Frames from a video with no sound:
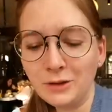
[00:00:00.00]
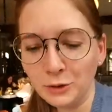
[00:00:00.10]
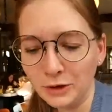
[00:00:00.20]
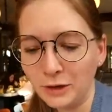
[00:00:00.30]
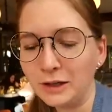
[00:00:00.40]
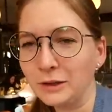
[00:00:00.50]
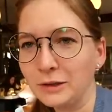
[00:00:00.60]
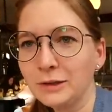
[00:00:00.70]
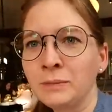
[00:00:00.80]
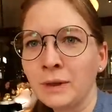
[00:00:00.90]
ろいろある
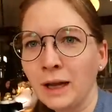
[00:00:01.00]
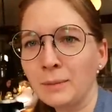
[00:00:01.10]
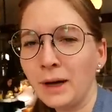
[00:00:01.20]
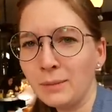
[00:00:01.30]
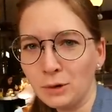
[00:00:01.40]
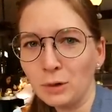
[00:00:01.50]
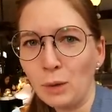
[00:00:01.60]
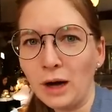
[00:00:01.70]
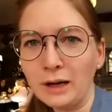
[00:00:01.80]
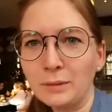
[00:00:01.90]
よ甘いもの
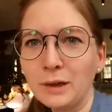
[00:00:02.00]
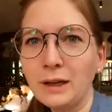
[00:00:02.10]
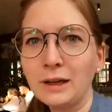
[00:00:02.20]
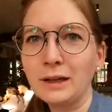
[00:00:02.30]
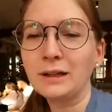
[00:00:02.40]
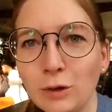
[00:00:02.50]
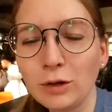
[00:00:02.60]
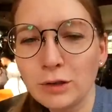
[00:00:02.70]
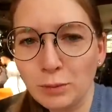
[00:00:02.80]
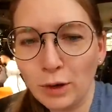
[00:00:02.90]
もあれば
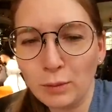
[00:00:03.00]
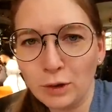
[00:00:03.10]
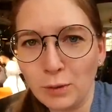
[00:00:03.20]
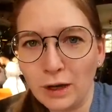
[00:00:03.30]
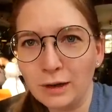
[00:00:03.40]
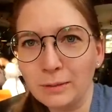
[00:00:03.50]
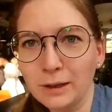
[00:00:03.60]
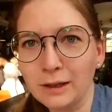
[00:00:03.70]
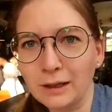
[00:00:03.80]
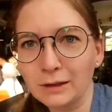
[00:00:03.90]
ドイツっぽいものもあれ
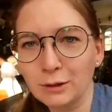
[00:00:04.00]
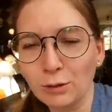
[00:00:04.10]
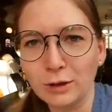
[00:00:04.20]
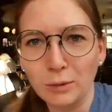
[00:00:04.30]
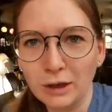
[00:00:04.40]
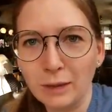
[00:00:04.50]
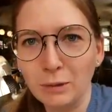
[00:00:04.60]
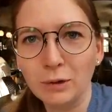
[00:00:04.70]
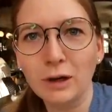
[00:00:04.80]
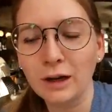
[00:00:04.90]
ばそうでもない
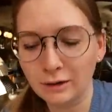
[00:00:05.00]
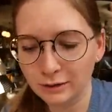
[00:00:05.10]
ものがある